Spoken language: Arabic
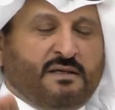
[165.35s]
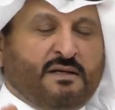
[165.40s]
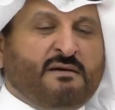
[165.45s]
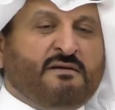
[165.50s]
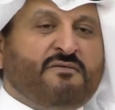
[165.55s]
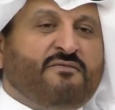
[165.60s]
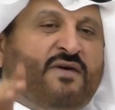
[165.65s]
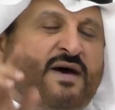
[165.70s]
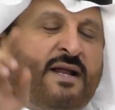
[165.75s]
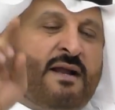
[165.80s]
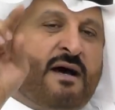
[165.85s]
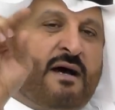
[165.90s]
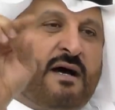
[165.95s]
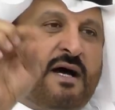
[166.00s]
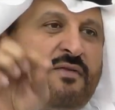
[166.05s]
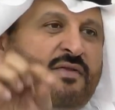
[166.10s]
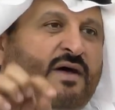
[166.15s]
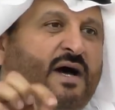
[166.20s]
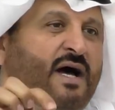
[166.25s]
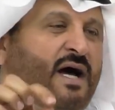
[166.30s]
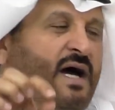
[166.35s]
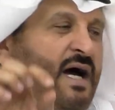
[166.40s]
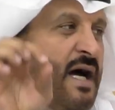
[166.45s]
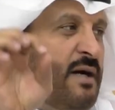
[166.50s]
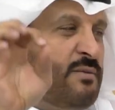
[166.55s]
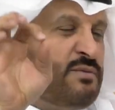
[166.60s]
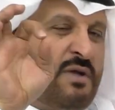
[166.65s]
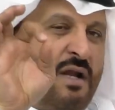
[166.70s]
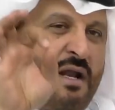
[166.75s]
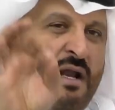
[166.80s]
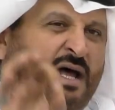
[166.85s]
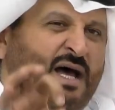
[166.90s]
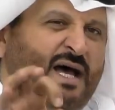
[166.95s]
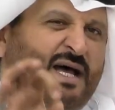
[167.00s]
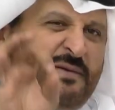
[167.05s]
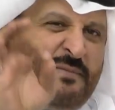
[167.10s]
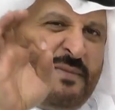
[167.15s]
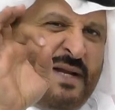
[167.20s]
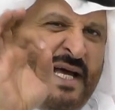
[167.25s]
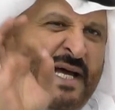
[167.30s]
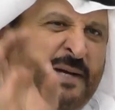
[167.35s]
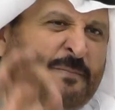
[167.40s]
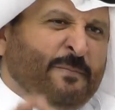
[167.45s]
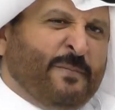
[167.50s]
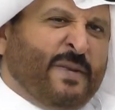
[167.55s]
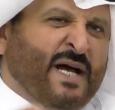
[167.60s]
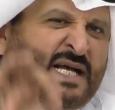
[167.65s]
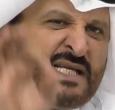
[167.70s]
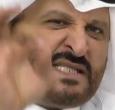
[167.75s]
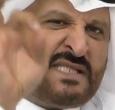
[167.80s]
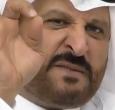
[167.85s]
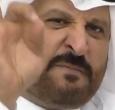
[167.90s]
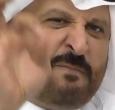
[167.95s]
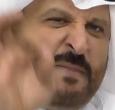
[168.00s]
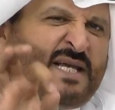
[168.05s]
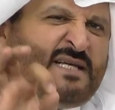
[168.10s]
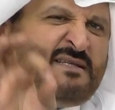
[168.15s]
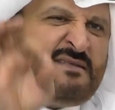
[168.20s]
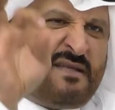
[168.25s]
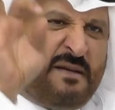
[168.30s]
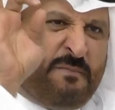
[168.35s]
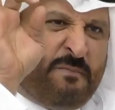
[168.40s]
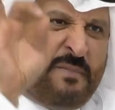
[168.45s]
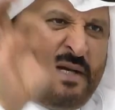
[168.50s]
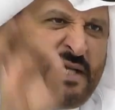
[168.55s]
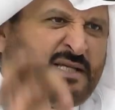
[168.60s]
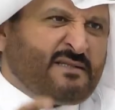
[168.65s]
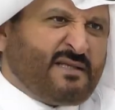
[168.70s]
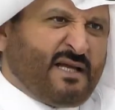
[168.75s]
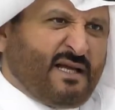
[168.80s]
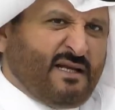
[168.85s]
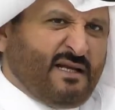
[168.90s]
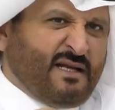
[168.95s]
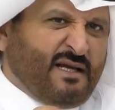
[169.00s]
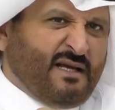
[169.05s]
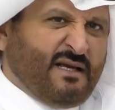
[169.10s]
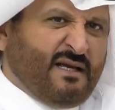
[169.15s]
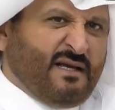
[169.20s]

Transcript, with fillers: نقضها عبد الله بن عباس بيتا بيتا